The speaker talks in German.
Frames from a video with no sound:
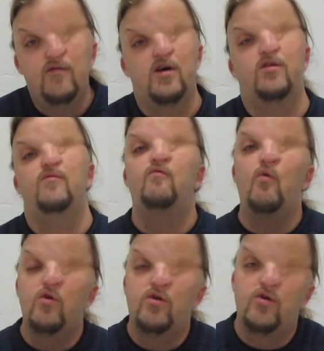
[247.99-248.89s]
Wie das
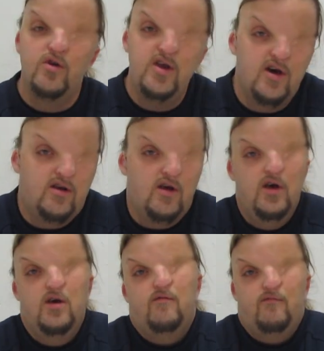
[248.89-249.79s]
funktioniert,
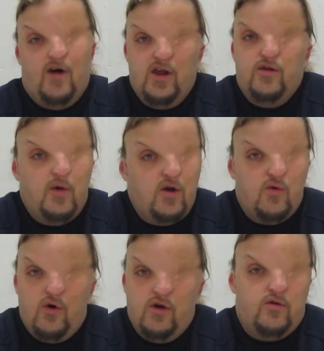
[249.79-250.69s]
weiß
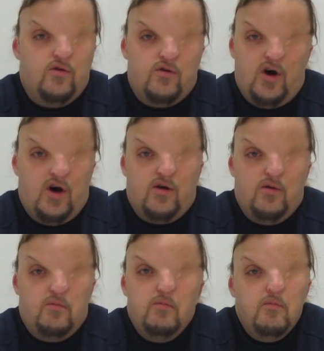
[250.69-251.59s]
man
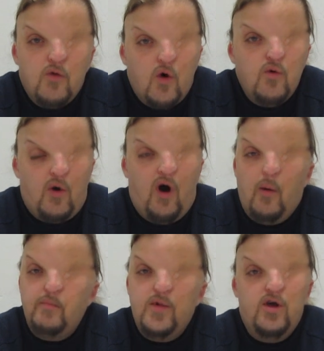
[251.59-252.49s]
heutzutage noch
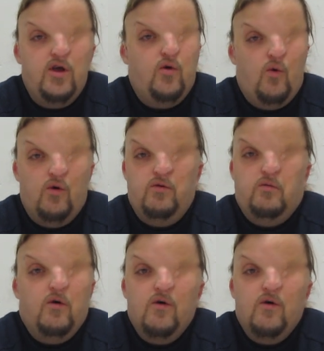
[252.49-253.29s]
überhaupt nicht und